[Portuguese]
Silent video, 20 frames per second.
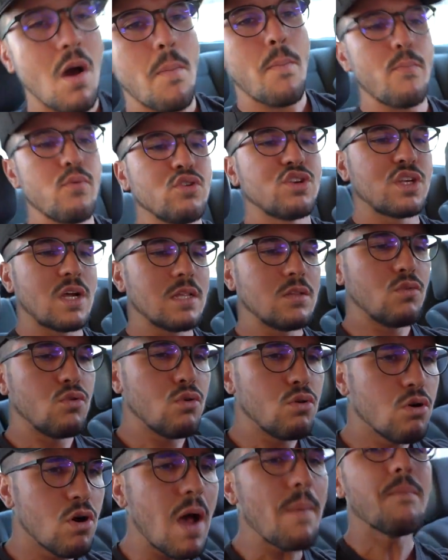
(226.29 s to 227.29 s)
uma puxada,
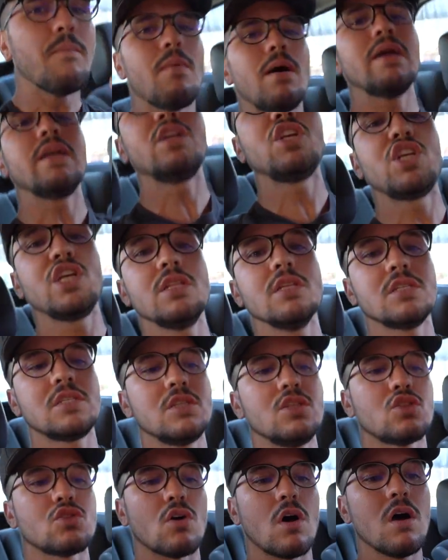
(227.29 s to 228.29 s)
uma enchida
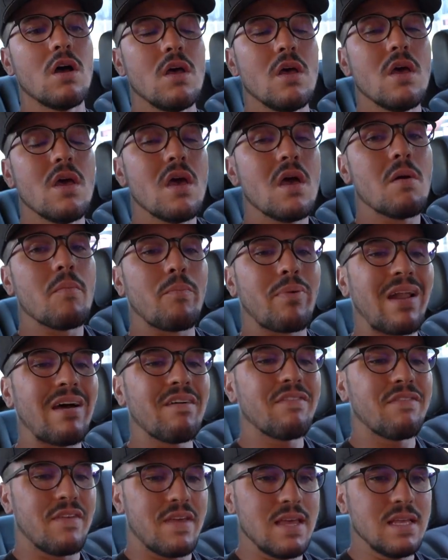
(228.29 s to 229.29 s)
assim só para
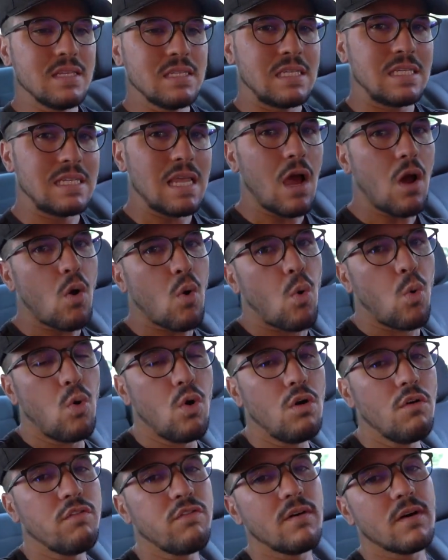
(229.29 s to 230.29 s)
ver se a
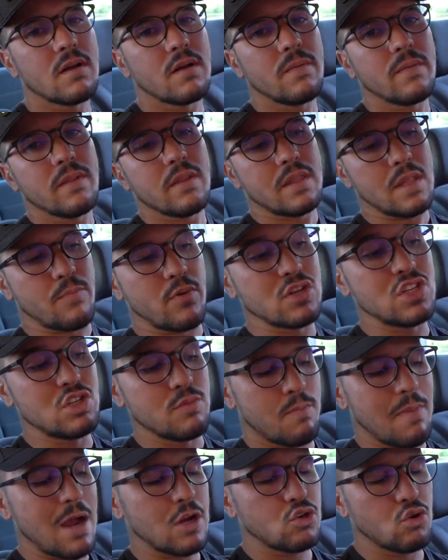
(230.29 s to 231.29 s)
curva, depois a
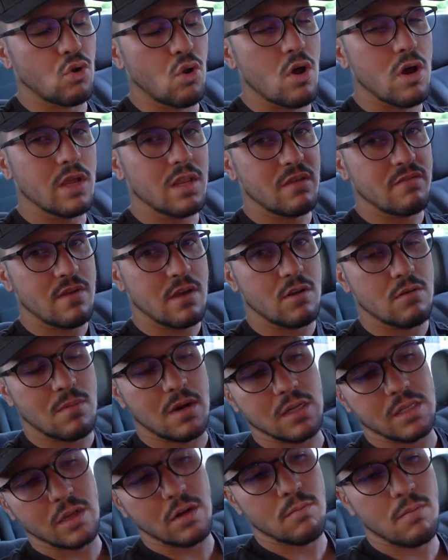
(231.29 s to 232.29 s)
gente baixa o log, né, vem aqui no
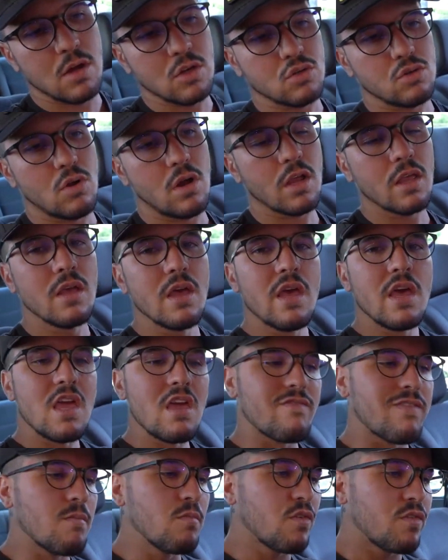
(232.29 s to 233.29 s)
Marcelo baixa o log
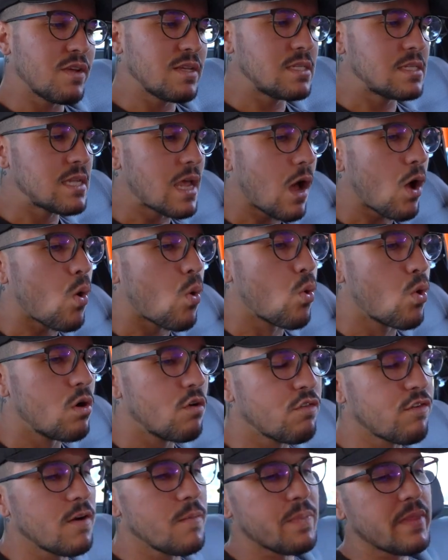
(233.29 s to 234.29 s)
e vamos ver se a
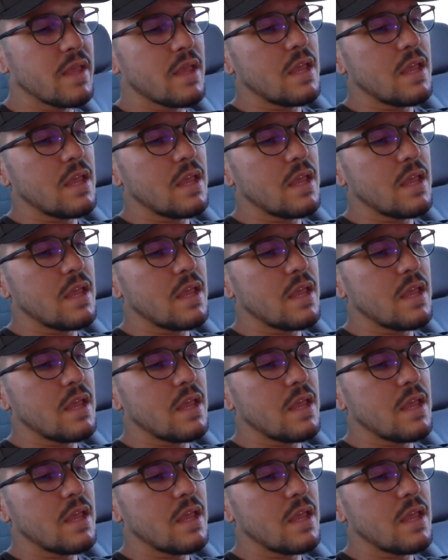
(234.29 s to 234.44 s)
curva